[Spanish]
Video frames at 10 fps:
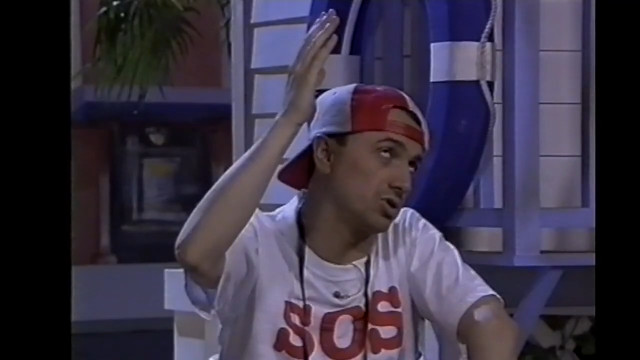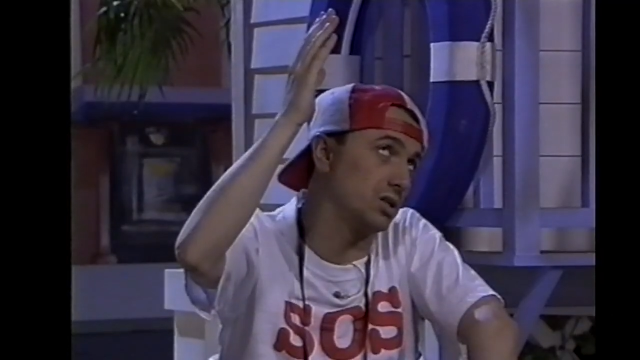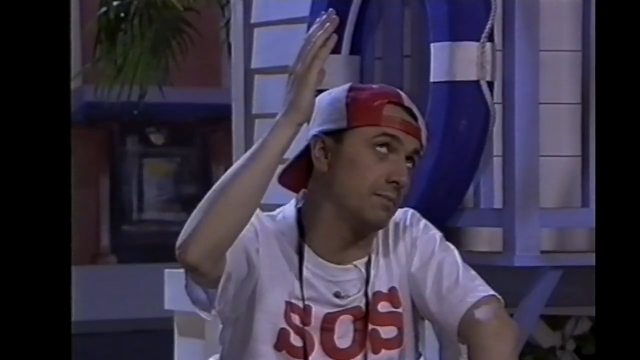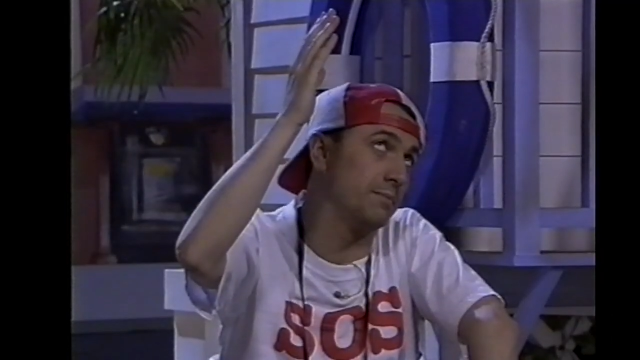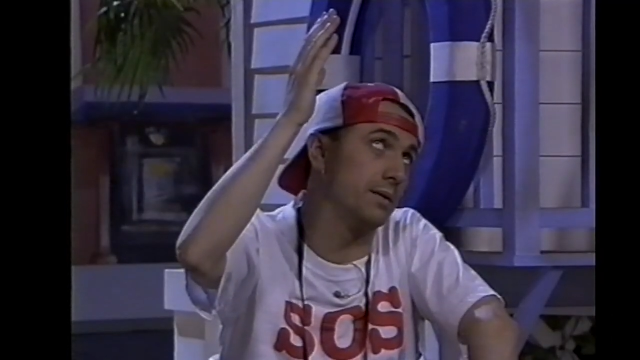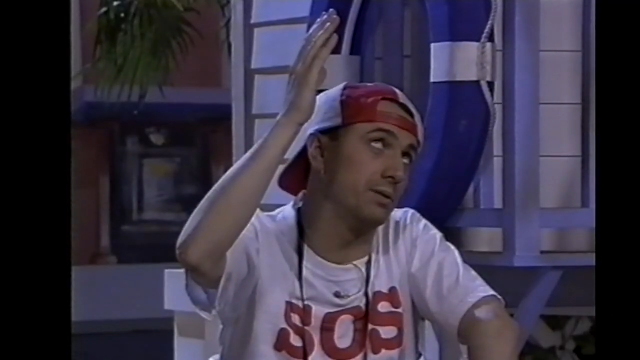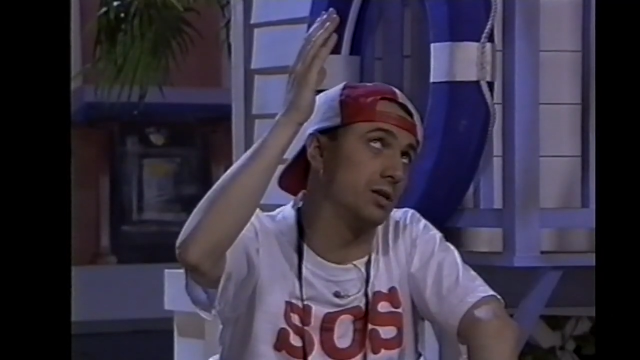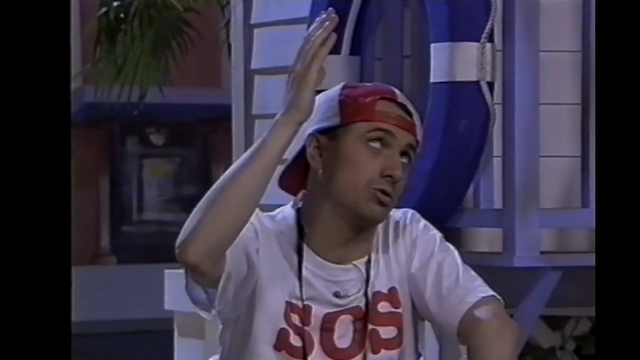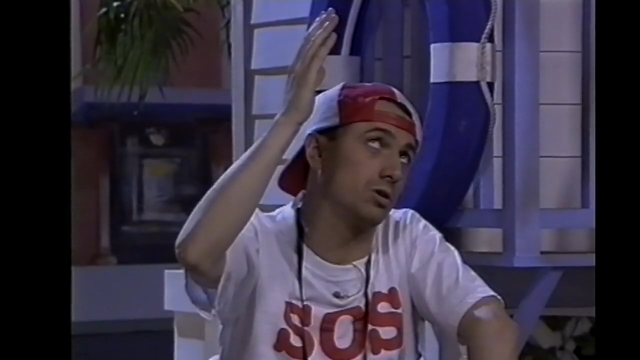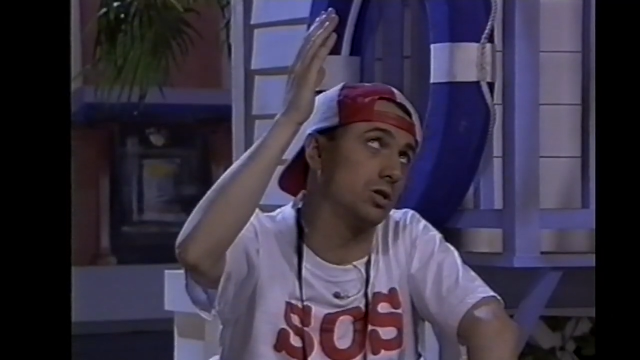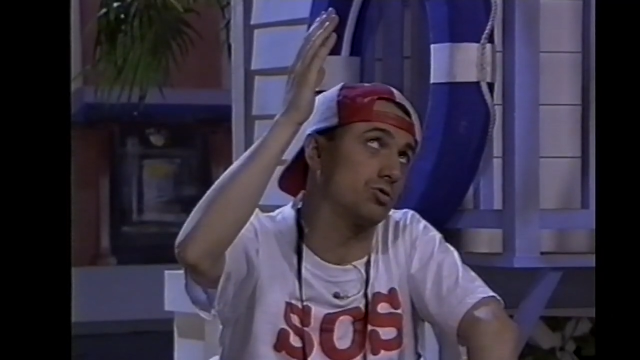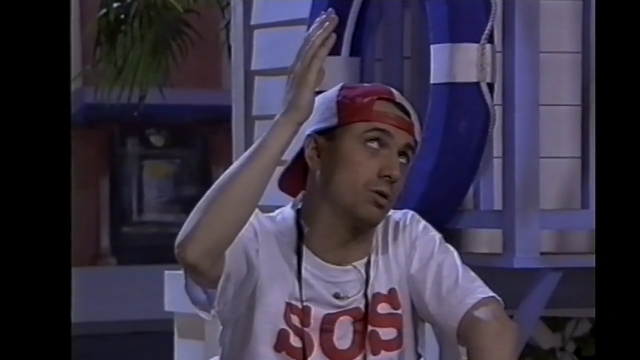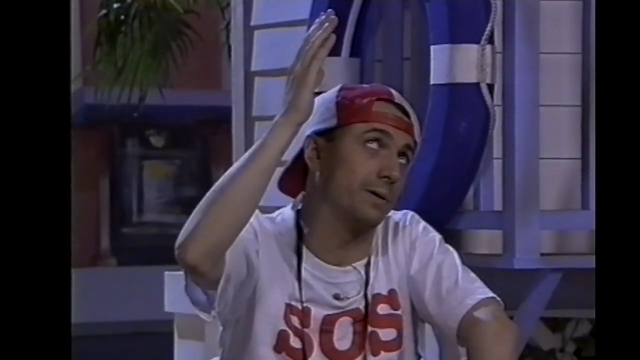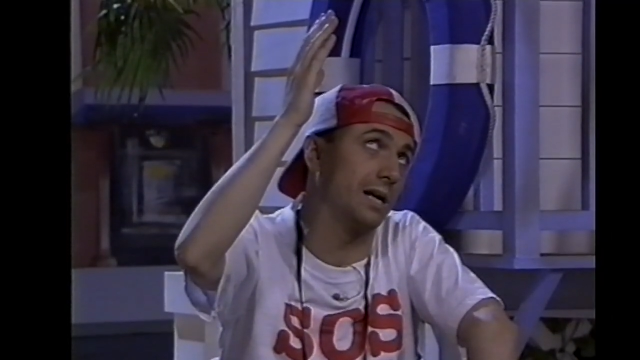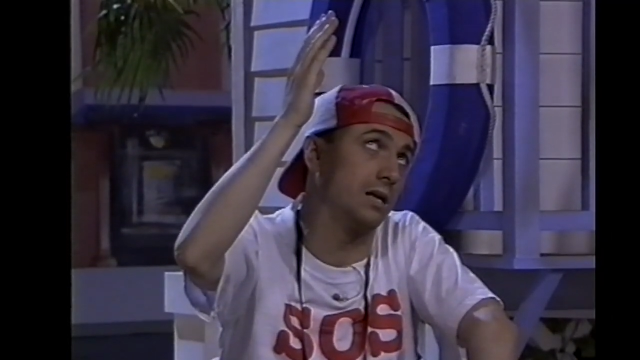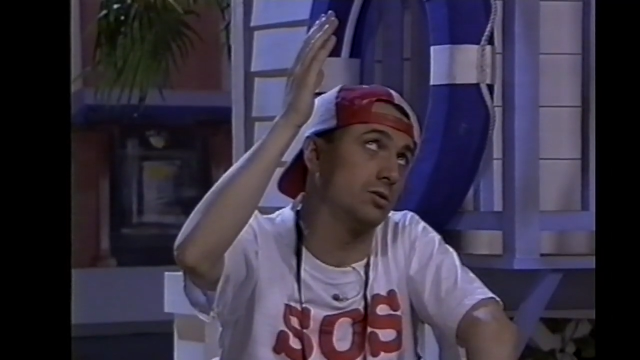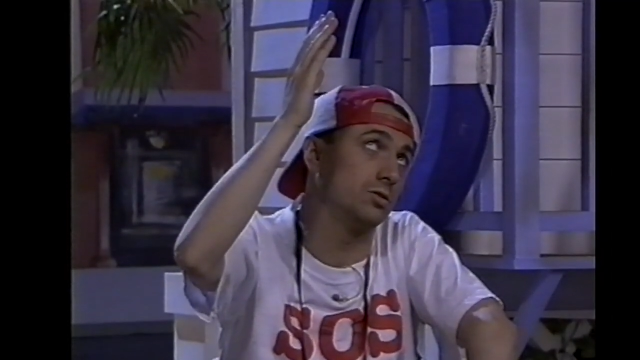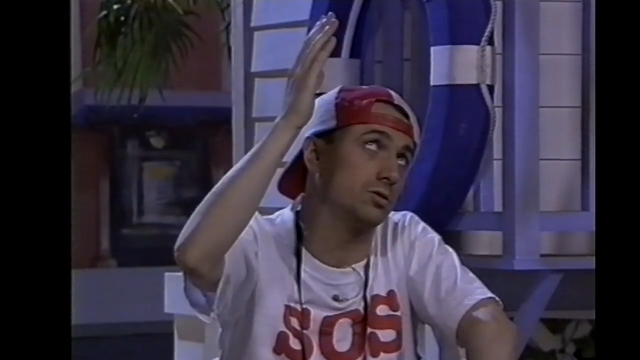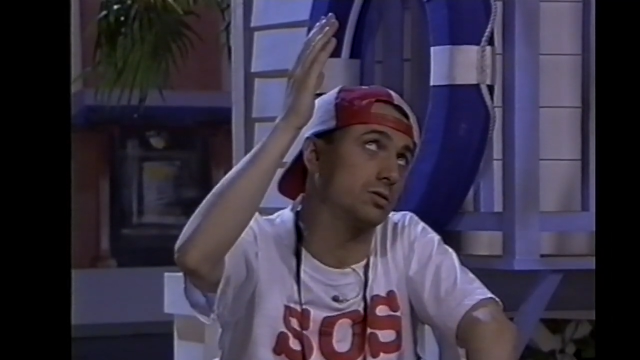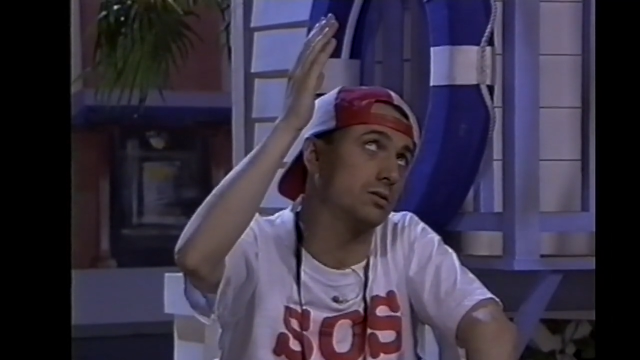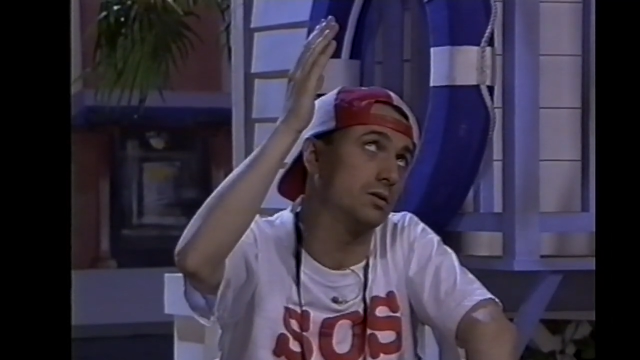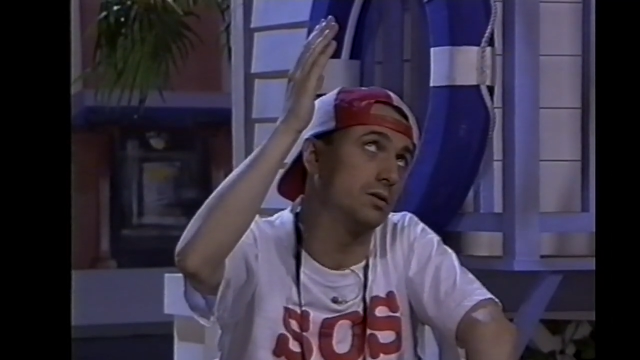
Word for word: un sin vivir todos estos veranos,